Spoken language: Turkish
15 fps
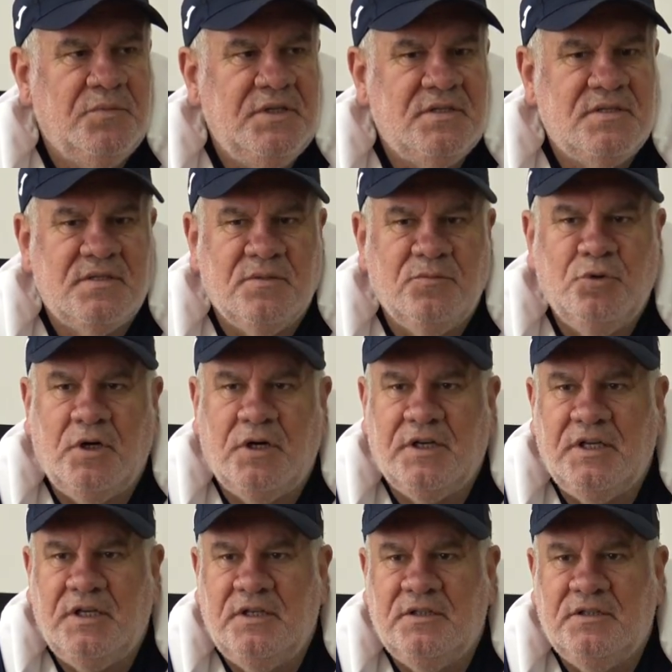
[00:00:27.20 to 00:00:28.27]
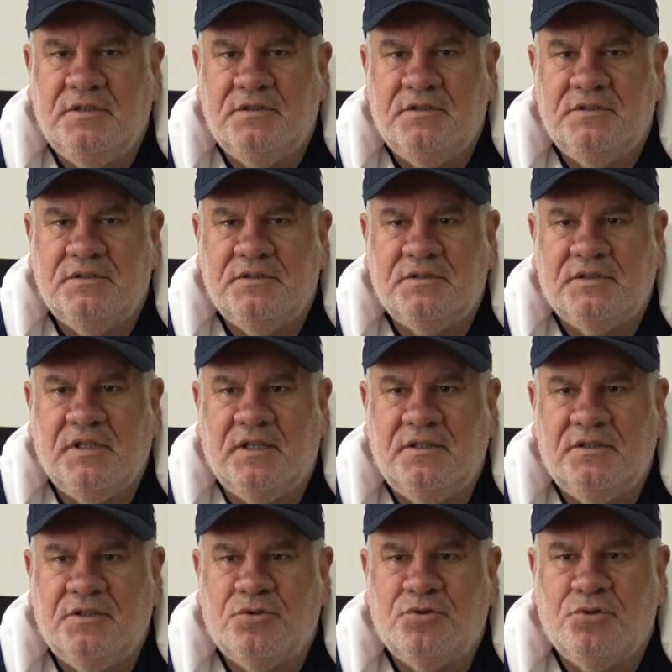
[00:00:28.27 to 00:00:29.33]
biz bu arayı
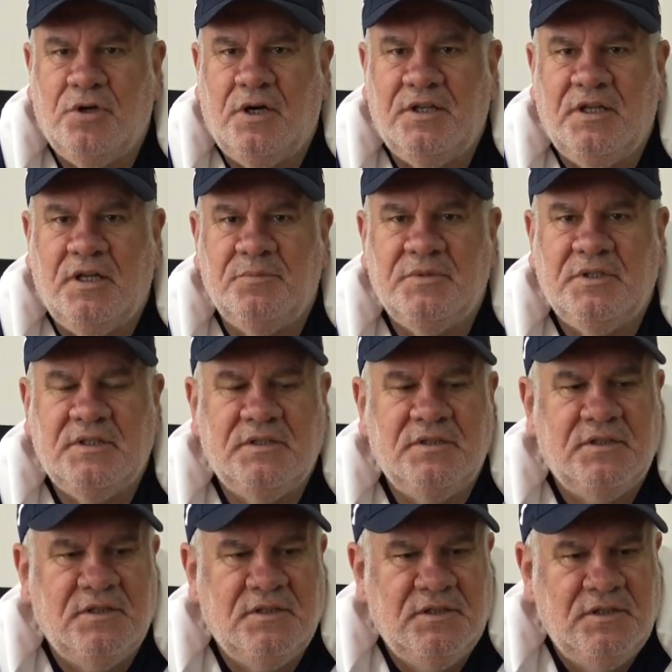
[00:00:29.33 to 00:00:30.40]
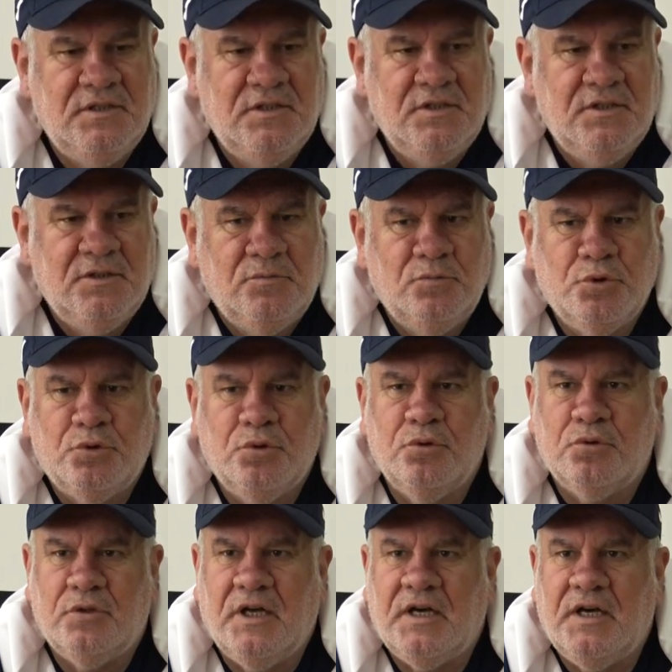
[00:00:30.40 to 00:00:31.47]
sadece şu anlamda
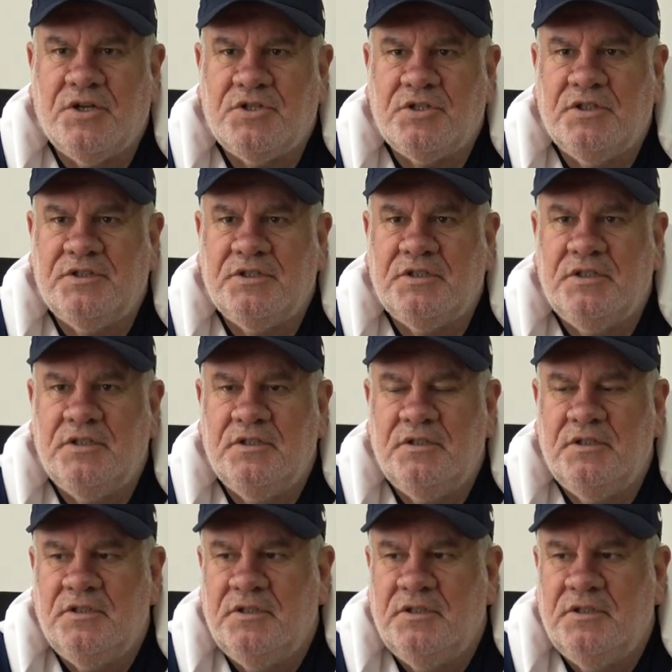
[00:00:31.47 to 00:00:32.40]
mutlulukla karşıladık.